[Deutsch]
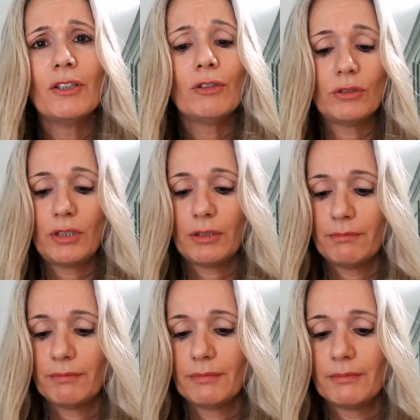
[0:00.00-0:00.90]
Und
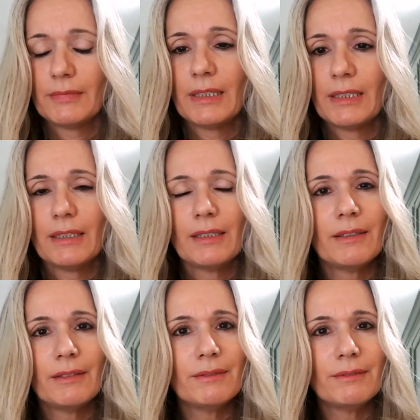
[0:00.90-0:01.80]

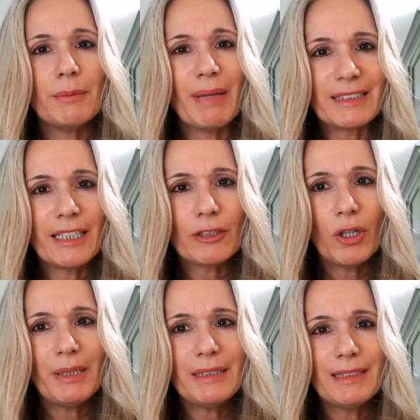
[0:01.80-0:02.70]
wie macht der
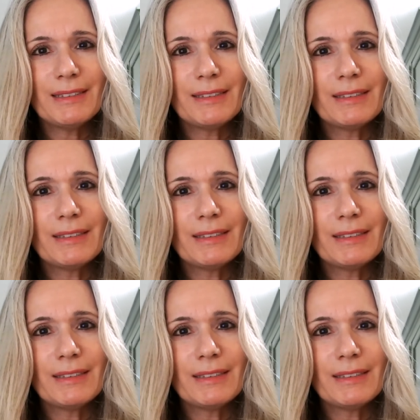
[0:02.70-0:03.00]
Körper das?